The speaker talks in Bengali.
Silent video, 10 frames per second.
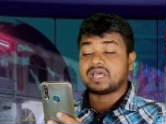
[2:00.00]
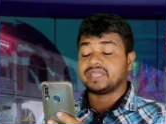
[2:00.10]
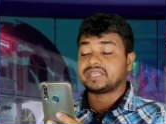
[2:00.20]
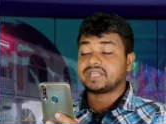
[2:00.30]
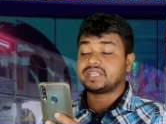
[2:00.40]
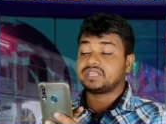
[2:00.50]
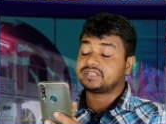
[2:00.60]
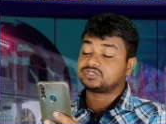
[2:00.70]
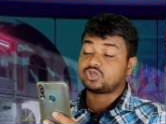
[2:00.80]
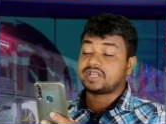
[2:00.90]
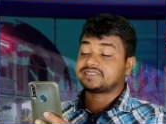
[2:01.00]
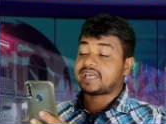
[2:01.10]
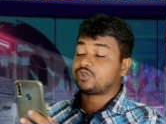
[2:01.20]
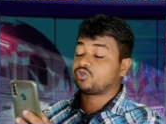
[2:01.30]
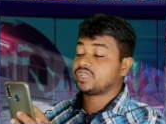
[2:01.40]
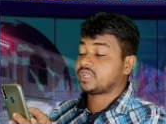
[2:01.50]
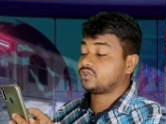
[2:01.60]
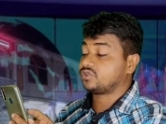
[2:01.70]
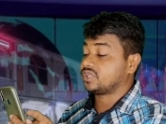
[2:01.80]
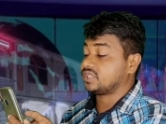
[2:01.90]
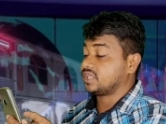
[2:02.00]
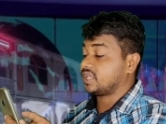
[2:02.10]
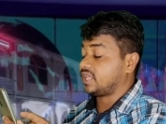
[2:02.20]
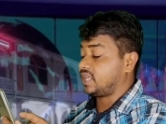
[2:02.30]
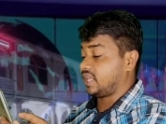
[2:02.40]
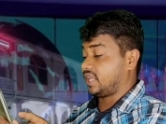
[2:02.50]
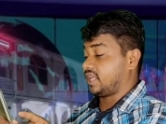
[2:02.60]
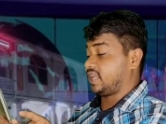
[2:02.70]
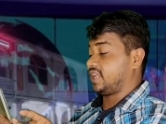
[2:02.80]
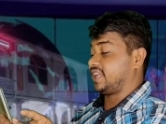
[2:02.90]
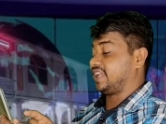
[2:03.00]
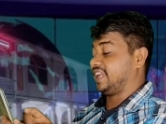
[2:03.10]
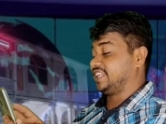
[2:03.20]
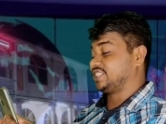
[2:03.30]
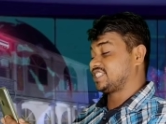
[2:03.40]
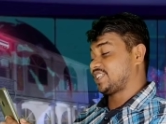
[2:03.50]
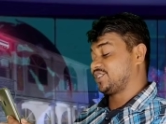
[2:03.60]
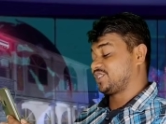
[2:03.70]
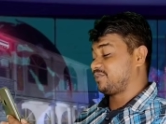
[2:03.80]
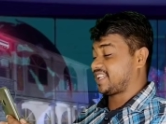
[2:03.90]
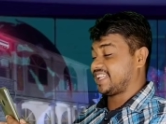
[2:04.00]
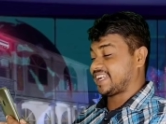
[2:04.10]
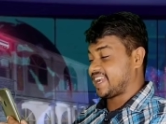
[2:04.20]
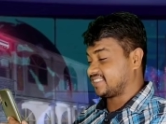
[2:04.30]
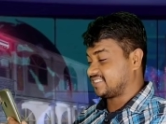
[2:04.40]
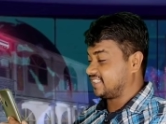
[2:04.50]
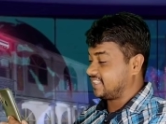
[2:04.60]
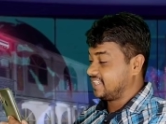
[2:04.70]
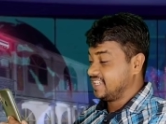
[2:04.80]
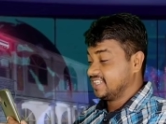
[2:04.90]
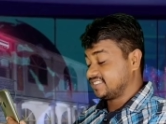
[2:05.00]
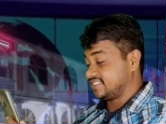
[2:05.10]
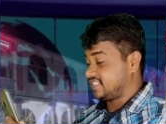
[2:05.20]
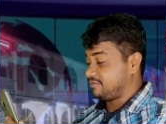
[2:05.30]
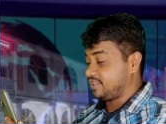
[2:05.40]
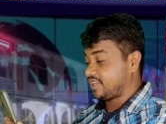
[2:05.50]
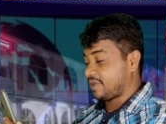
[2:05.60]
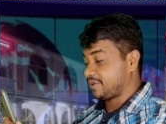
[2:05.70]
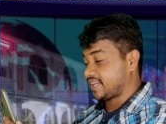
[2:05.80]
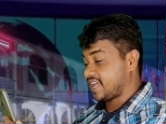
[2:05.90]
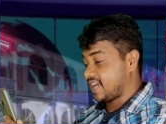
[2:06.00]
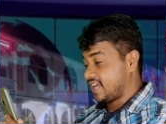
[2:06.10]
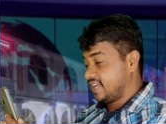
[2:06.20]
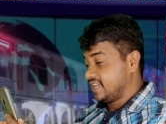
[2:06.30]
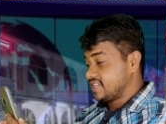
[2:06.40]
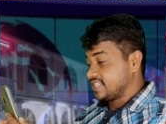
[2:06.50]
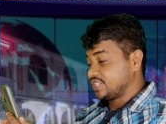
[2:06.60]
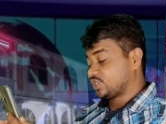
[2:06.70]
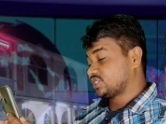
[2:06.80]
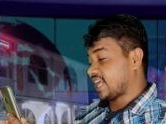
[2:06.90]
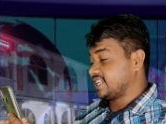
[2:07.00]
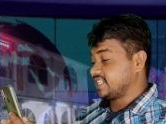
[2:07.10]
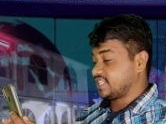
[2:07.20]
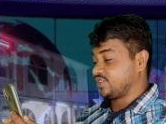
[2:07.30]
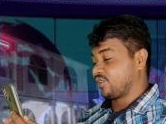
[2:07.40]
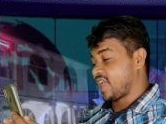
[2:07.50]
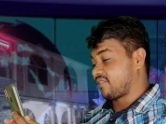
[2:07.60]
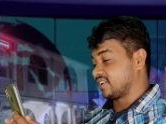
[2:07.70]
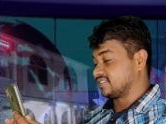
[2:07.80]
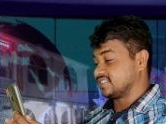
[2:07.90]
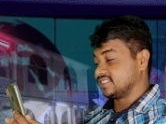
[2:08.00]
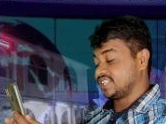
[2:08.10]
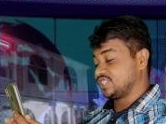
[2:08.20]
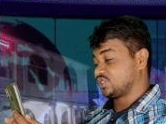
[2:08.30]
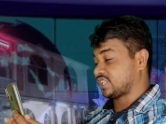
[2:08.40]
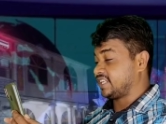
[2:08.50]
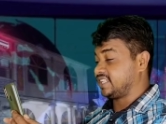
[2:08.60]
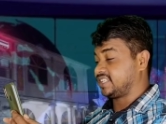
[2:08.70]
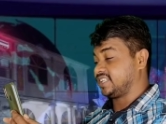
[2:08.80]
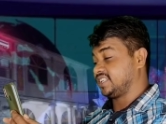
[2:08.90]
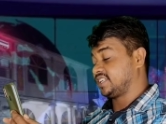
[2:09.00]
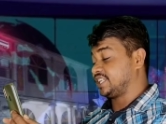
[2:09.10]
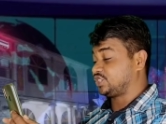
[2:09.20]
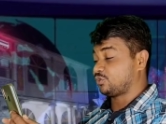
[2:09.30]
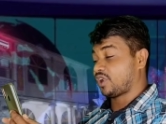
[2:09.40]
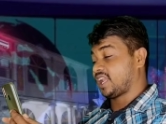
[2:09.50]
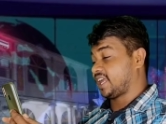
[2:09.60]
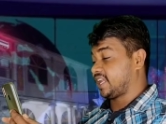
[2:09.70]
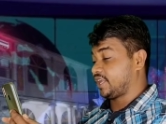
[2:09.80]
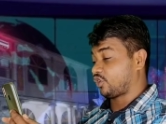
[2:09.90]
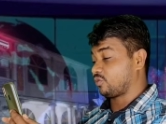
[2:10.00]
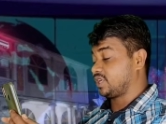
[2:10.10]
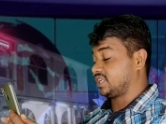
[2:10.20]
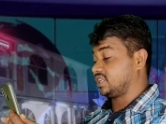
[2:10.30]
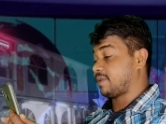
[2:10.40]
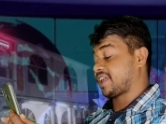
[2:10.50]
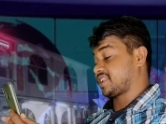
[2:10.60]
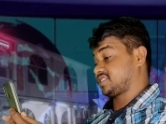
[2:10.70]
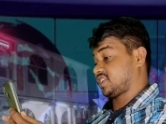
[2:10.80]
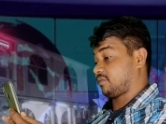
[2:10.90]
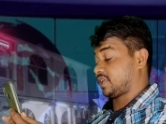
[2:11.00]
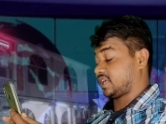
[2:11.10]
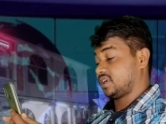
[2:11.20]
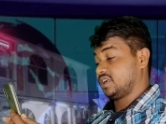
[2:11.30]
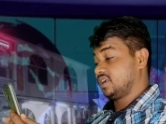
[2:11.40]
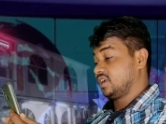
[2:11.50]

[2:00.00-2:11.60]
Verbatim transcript: না এখানে চলে গেছে আরেকটু নেই আরেকটু নেই এই যে চান্দু তোমার দেখা গেছে সিসিটিভি ক্যামেরা তিনশো ষাট ডিগ্রি ঘুরায় ফেলছি তিনশো ষাট ডিগ্রি কিচ্ছু বলা লাগে নাই অটোমেটিকলি বাংলাদেশের ক্যামেরা